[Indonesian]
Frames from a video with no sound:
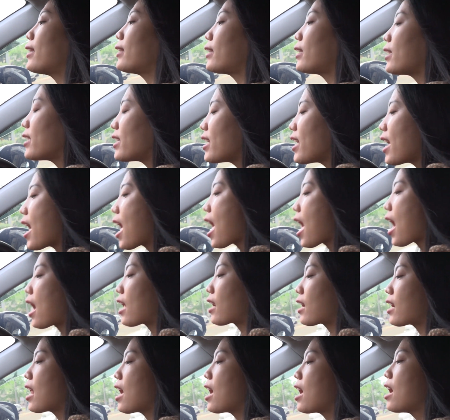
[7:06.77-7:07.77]
nantinya
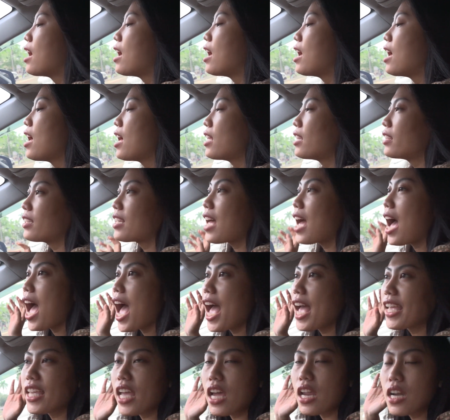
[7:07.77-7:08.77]
karena nggak
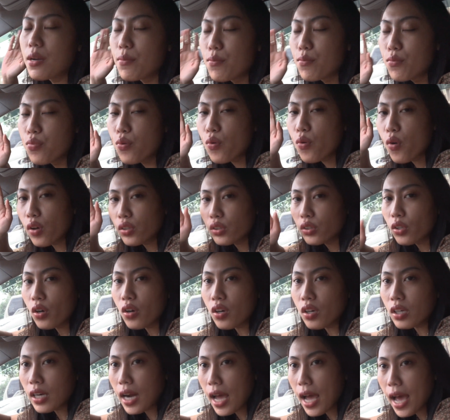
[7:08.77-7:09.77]
hanya debu
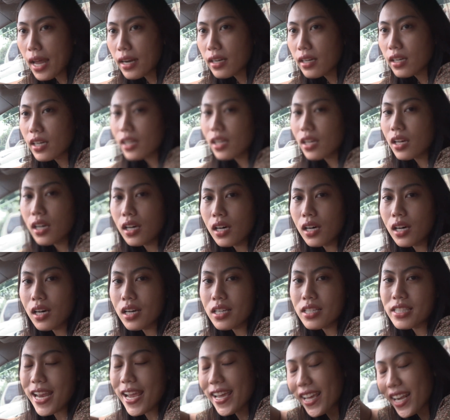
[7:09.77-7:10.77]
kotoran
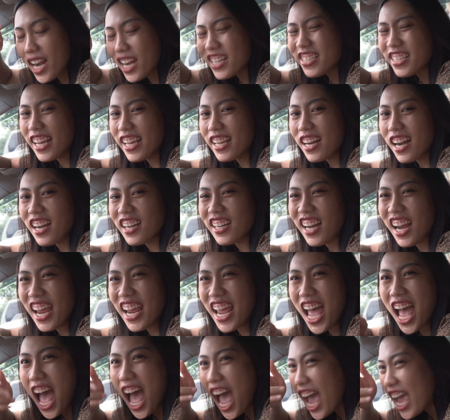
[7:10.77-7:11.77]
eh, cairan-cairan
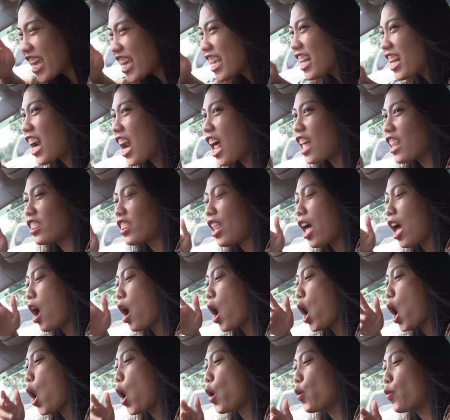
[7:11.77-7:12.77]
kayak air
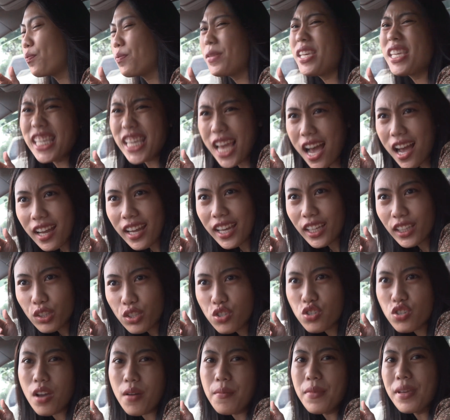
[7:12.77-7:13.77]
atau minyak
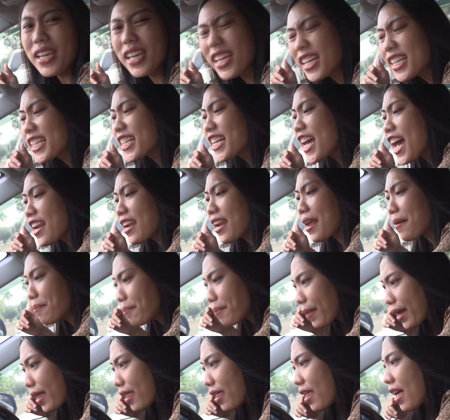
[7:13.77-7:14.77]
itu juga bikin nggak
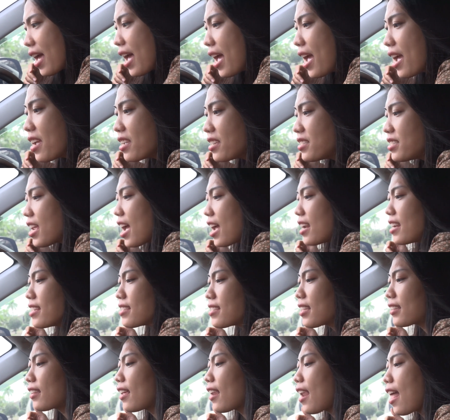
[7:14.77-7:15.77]
nempel jadi
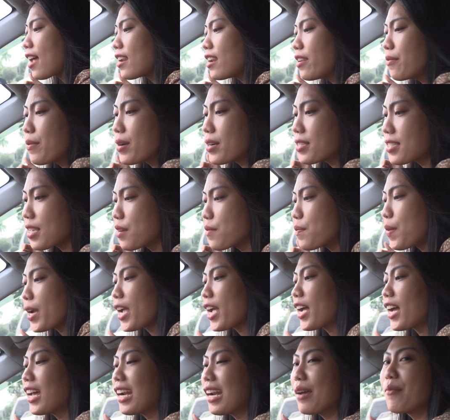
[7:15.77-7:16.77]
setelah dibersihin
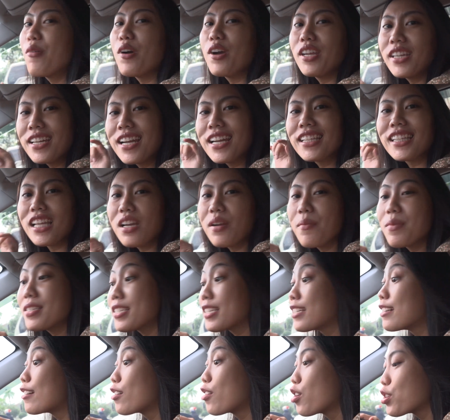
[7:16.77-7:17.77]
pakai kanebo ini dari tadi
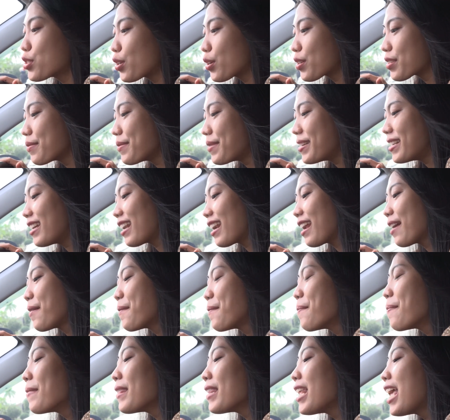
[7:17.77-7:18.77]
masih ngegosok sebenarnya
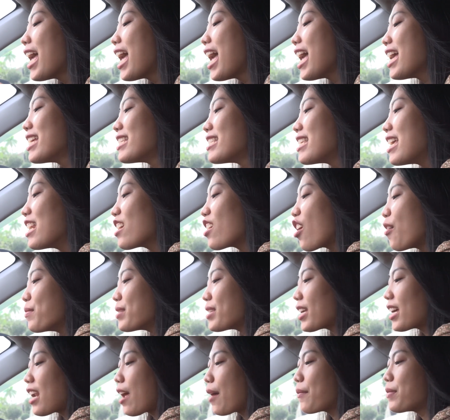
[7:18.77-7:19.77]
jadi kalau
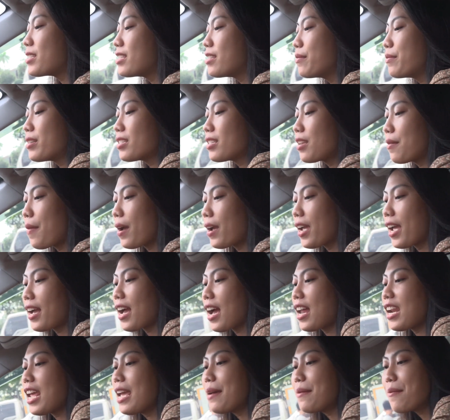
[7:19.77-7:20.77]
misalkan abis dibersihin
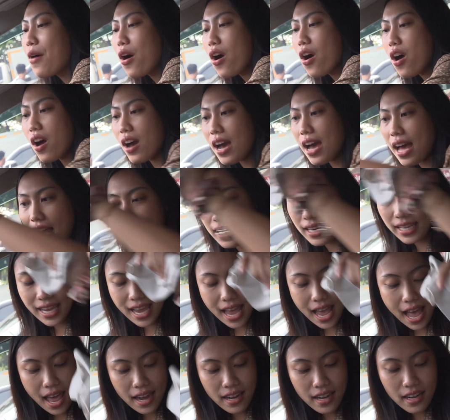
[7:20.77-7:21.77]
pakai kanebo
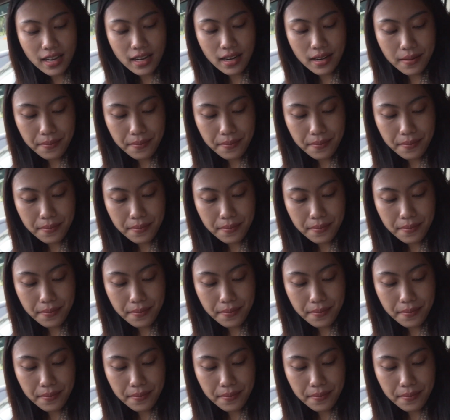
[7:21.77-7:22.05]
kalian